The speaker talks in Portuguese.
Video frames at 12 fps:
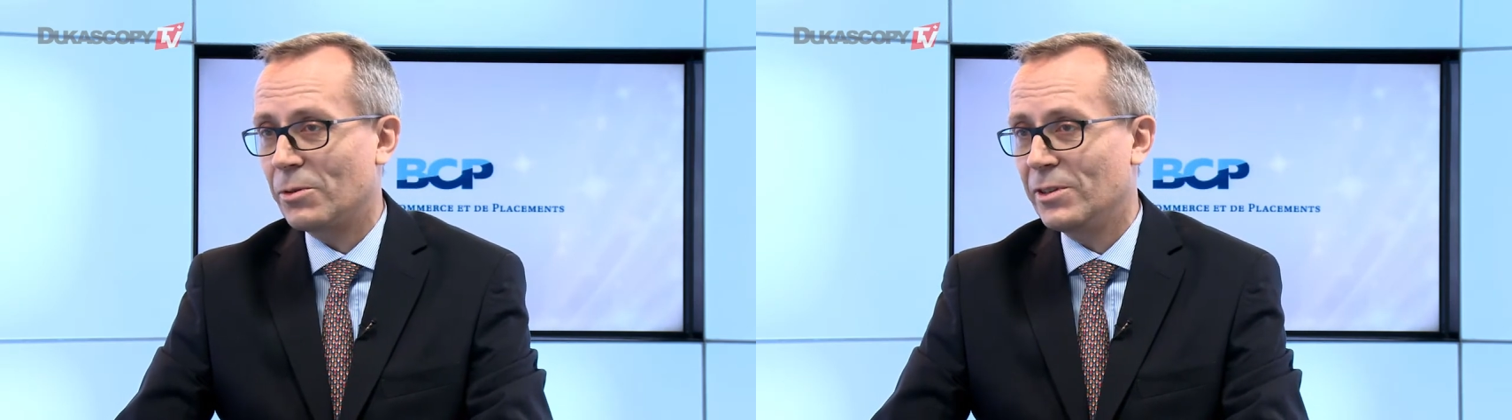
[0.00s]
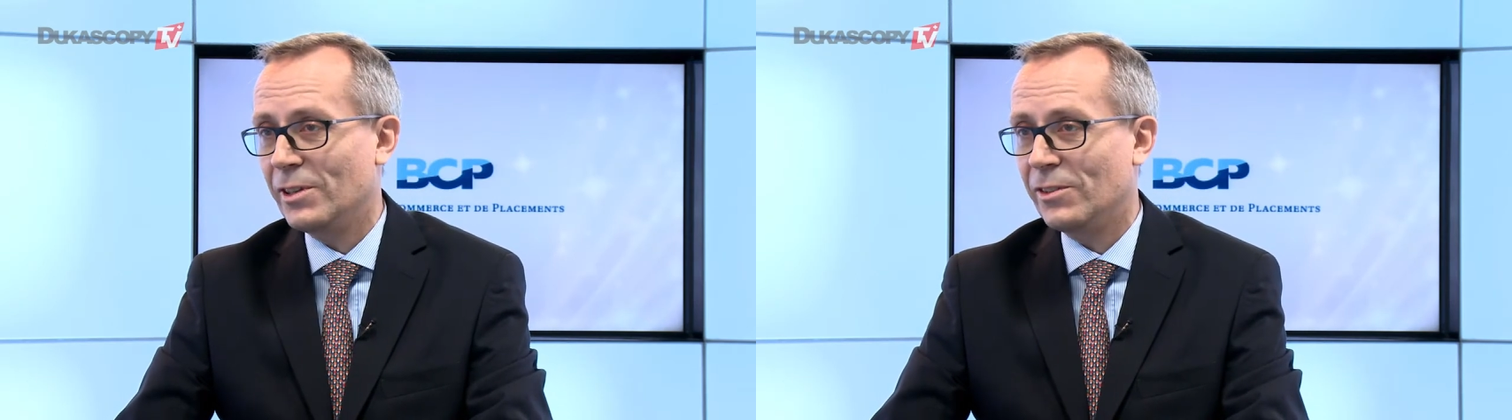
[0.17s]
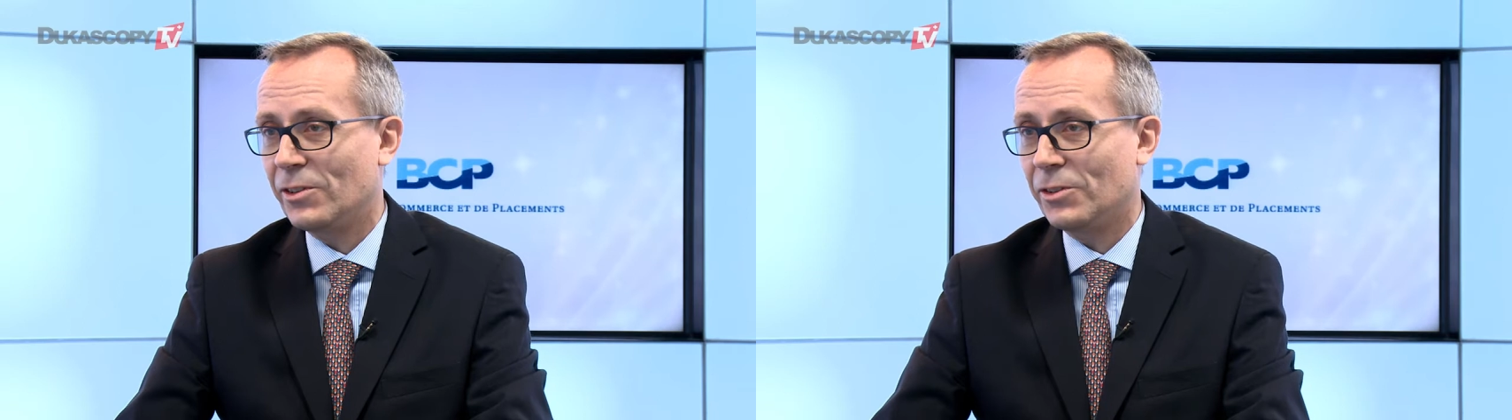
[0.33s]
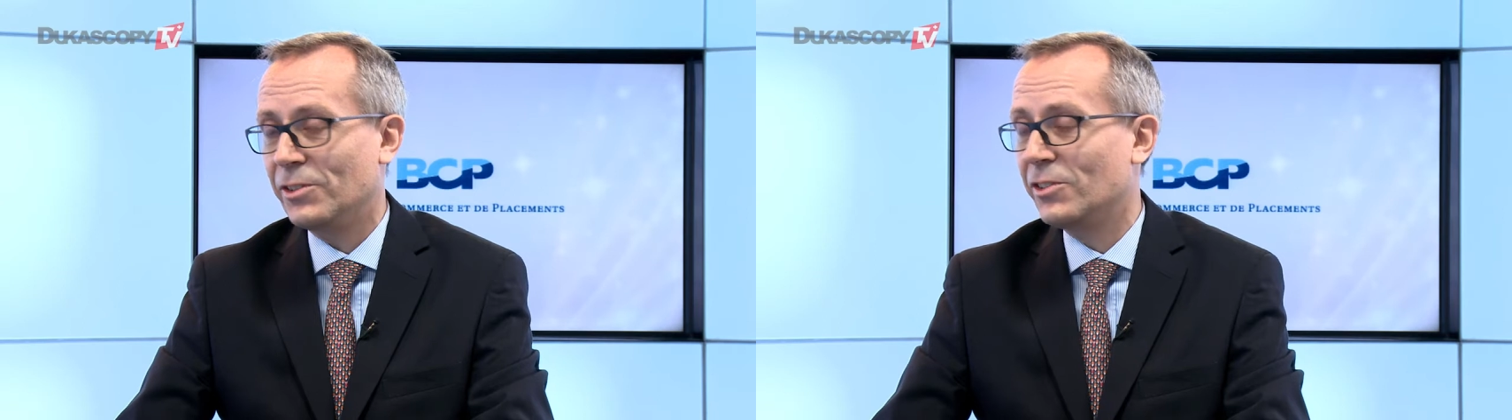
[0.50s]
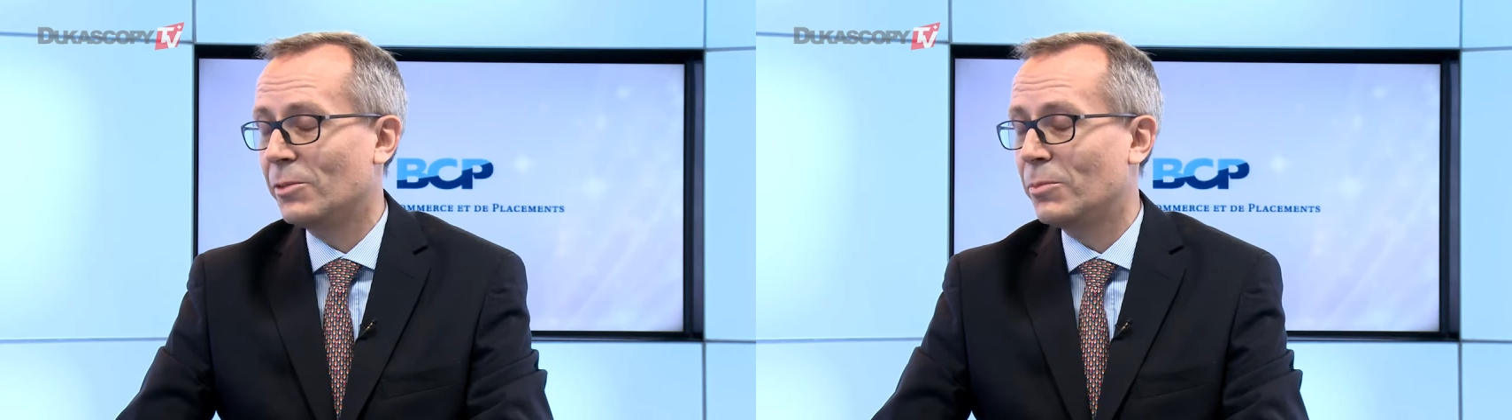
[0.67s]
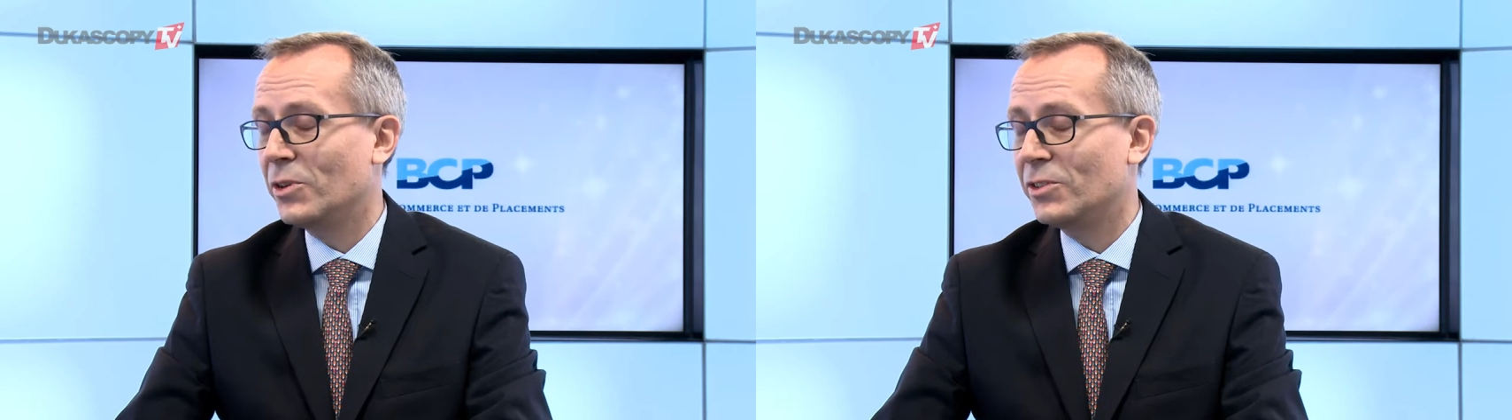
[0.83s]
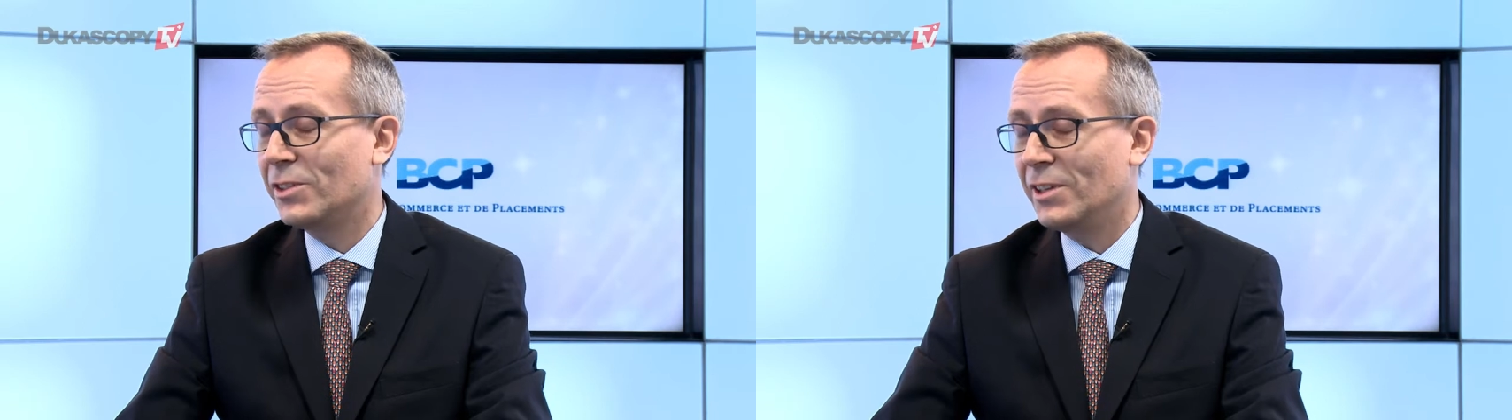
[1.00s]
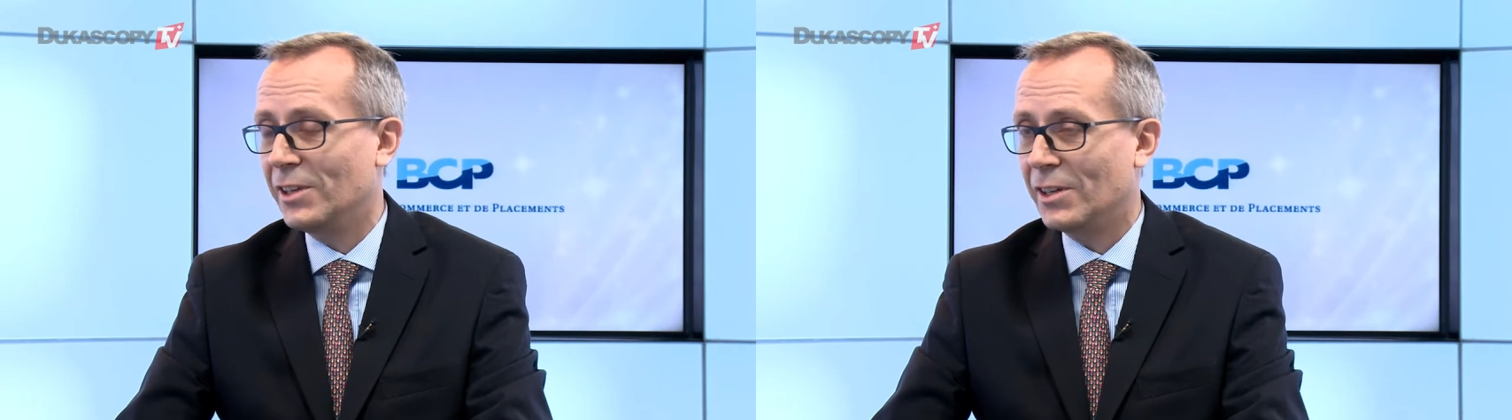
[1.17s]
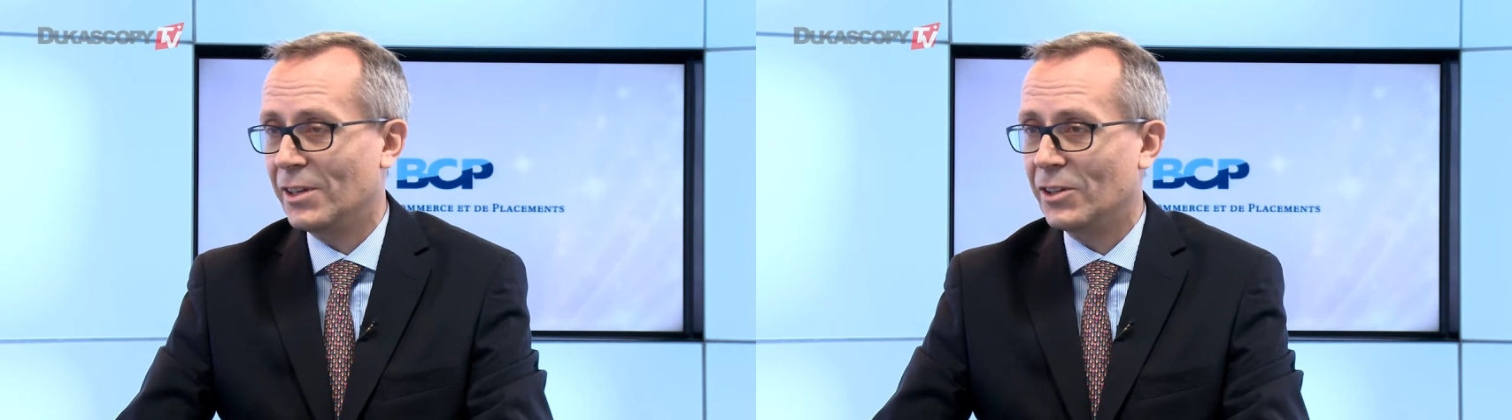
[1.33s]
se valorizará
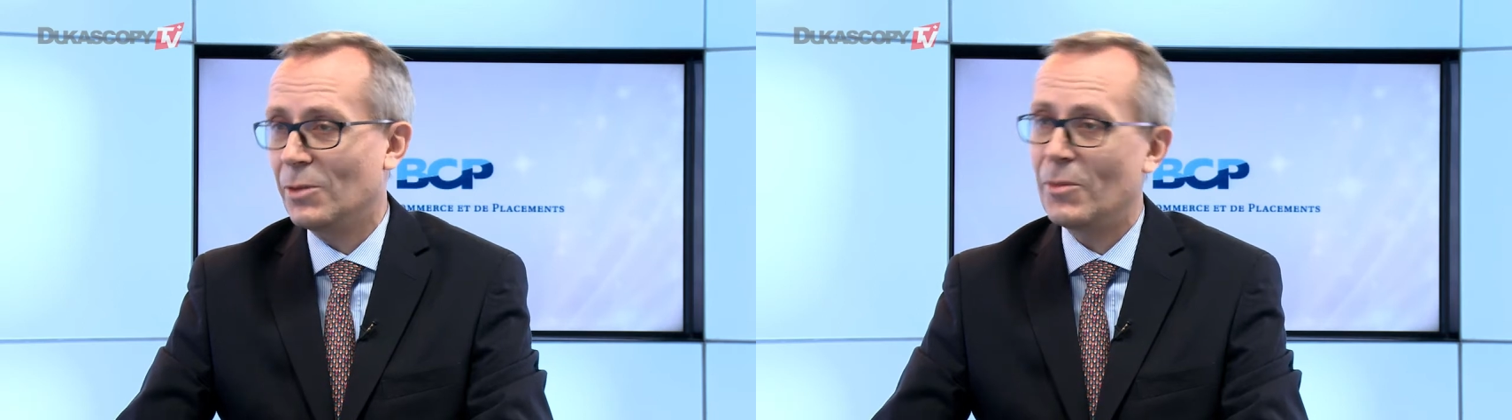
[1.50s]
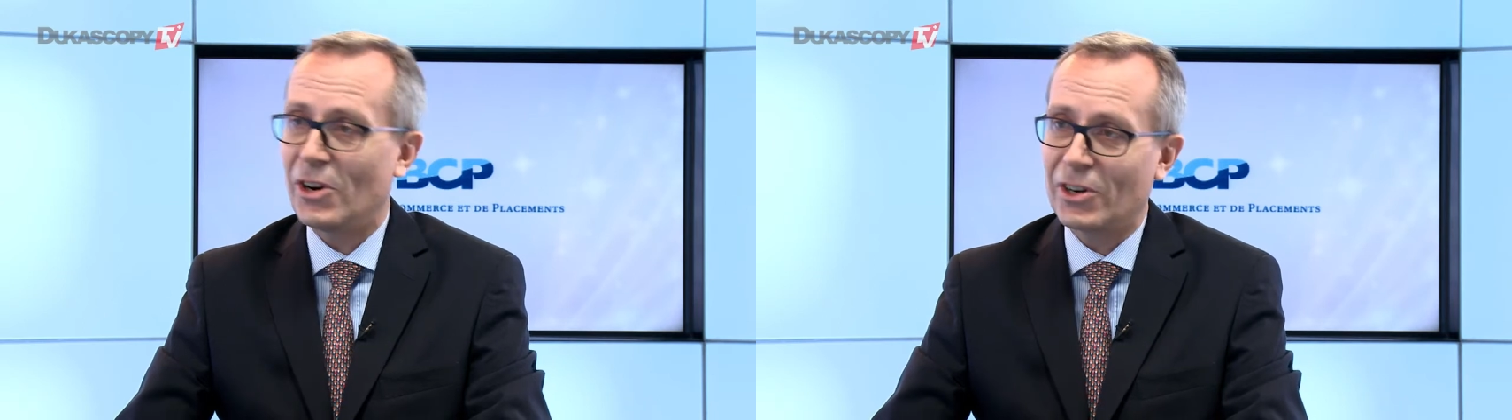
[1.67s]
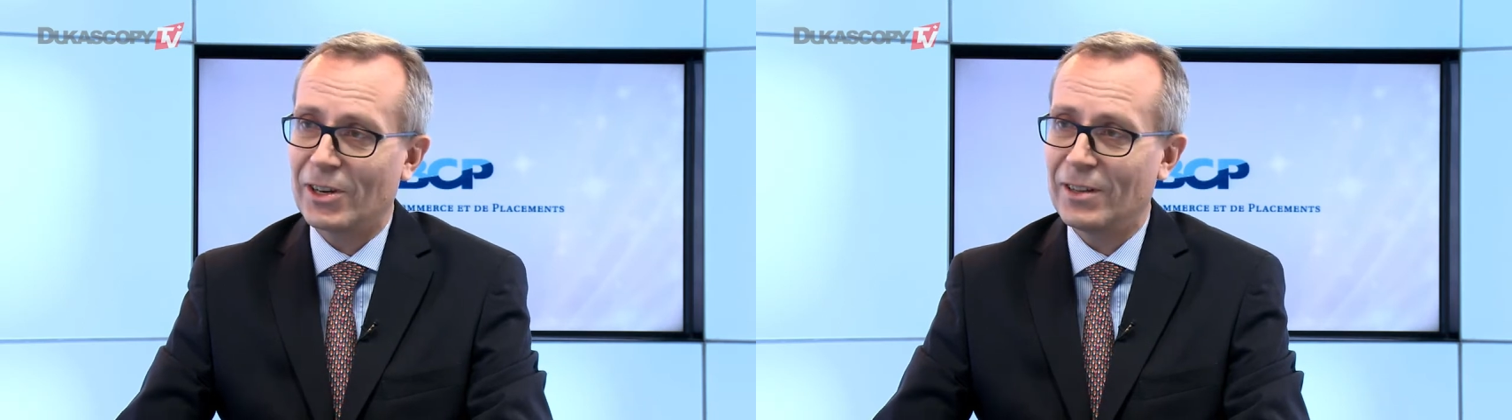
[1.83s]
ainda mais